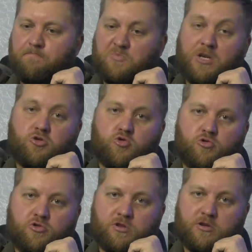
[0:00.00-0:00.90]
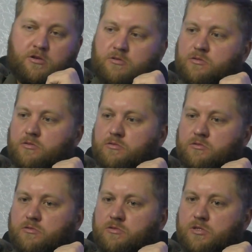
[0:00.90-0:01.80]
на жесткое.
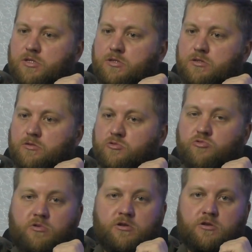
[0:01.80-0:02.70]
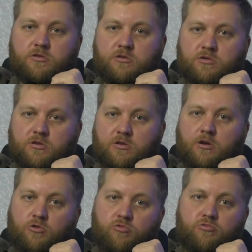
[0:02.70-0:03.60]
И тут, конечно же, на
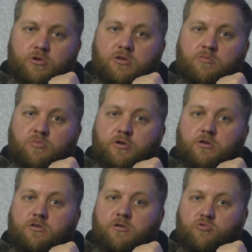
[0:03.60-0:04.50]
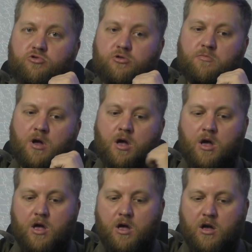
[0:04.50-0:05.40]
льду надо быть осторожным.
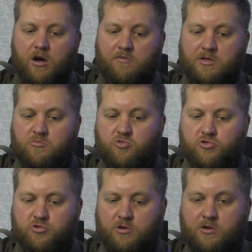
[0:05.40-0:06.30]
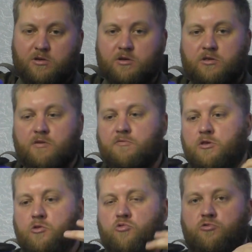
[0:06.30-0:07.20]
Возможно, когда вы
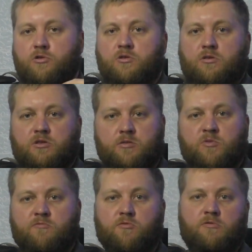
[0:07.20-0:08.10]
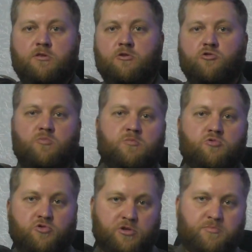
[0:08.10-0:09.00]
доходите до самого водоема,
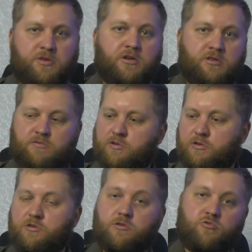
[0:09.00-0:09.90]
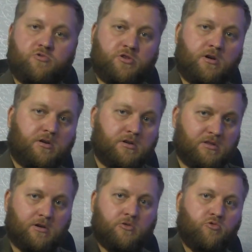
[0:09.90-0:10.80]
можно сбрасывать рюкзак
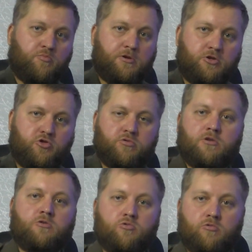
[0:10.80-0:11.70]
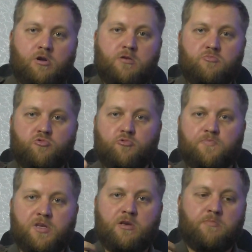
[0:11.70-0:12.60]
на одно плечо, на одну лямку
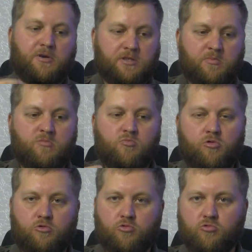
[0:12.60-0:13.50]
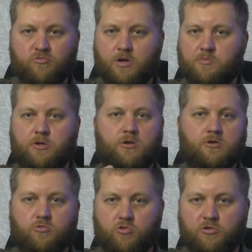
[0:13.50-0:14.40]
и по самому льду, там где
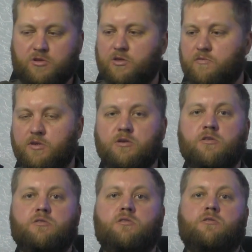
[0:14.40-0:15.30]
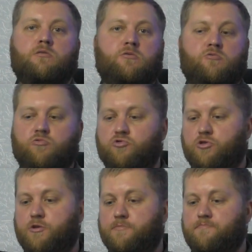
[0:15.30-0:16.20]
скользко, двигаться
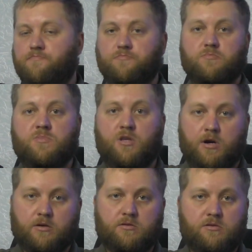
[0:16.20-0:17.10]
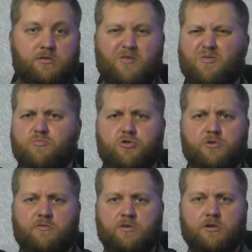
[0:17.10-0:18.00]
уже так. Там
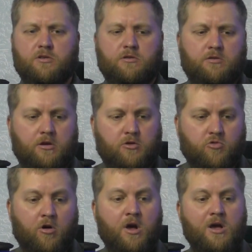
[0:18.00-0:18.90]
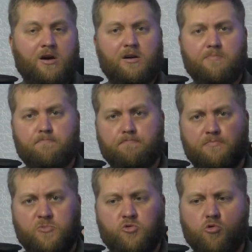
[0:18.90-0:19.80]
обычно двигаться недалеко. А
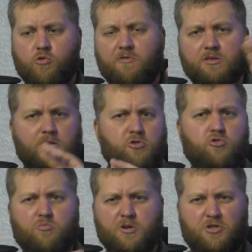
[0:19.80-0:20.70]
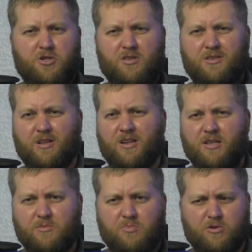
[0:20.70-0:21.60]
до водоема через
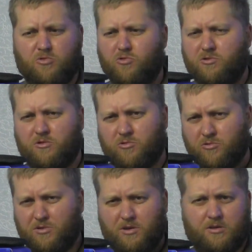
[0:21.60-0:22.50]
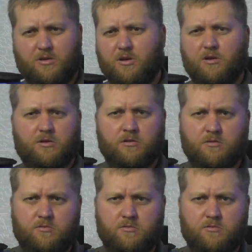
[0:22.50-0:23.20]
лес, по городу и так далее.